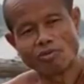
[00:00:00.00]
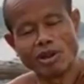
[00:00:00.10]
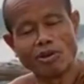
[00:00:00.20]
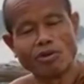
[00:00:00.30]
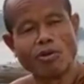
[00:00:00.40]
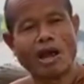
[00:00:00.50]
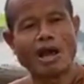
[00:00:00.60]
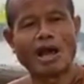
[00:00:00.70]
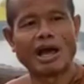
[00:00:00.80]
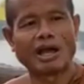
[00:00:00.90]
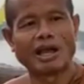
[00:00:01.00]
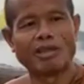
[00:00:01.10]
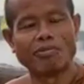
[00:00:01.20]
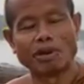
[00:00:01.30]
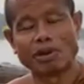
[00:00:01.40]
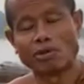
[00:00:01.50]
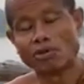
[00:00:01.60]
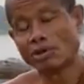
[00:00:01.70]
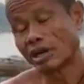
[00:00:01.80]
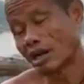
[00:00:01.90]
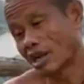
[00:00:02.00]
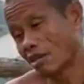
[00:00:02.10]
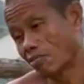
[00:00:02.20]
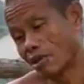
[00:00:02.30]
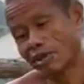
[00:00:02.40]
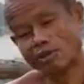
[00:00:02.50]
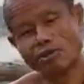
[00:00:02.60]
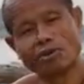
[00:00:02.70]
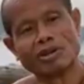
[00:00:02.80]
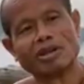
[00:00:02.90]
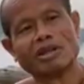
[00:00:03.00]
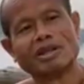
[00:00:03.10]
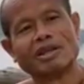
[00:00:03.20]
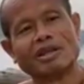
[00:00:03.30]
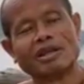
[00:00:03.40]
มันก็ไม่รู้ว่าอะไรเป็นคุณอะไรเป็นโทษ